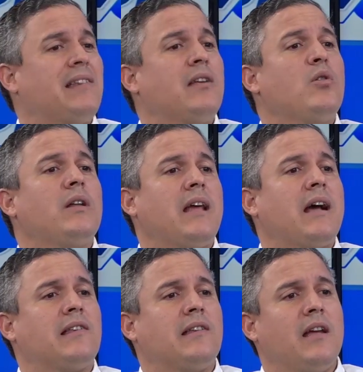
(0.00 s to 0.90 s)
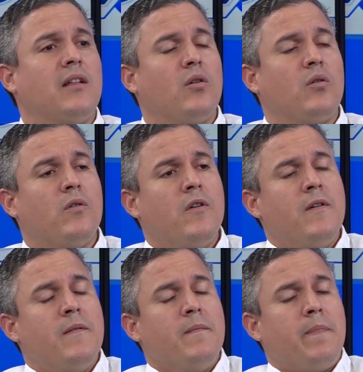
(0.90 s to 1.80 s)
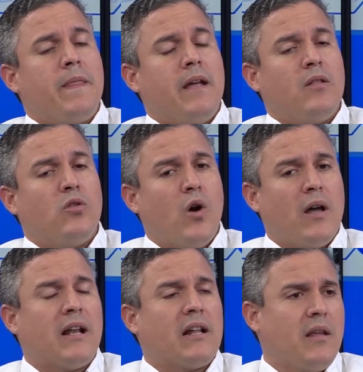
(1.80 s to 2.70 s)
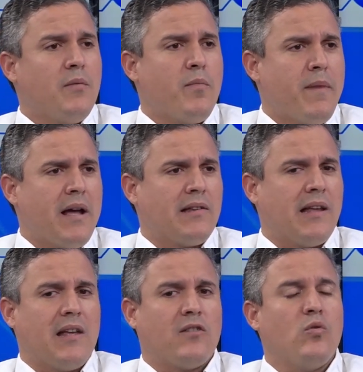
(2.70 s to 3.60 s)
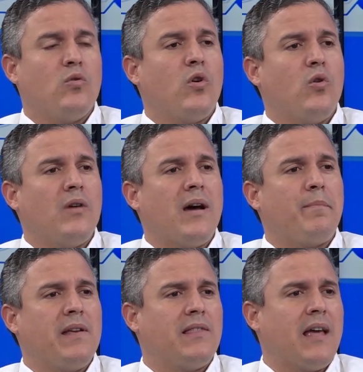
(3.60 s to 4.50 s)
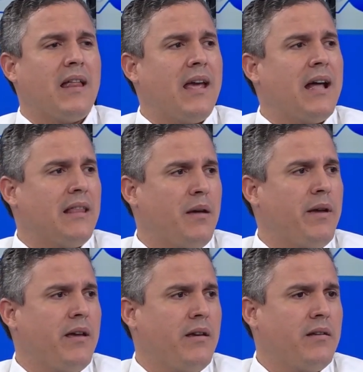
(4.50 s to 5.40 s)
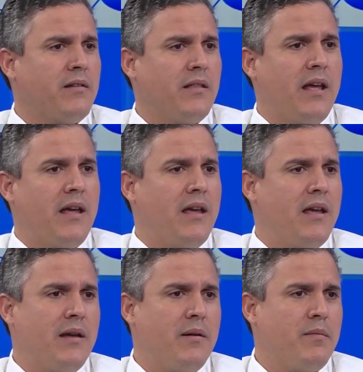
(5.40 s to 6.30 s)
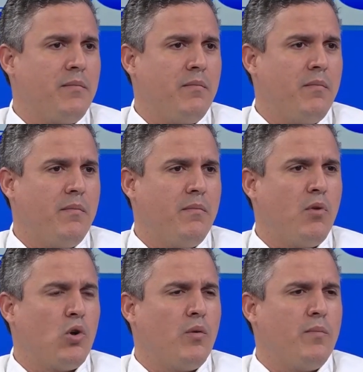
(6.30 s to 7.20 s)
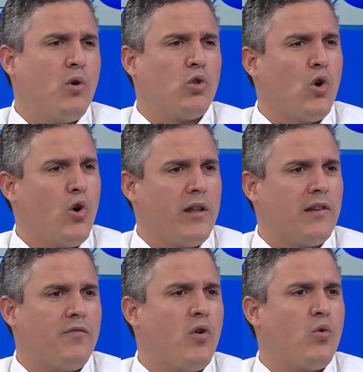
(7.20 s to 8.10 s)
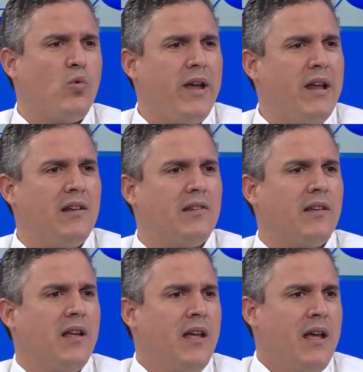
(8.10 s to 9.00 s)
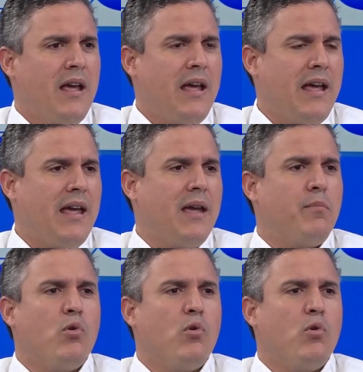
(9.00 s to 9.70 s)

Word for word: ellos están haciendo dos atractivos más, que es uno, una pista de ATV, de motores, four wheels, eh,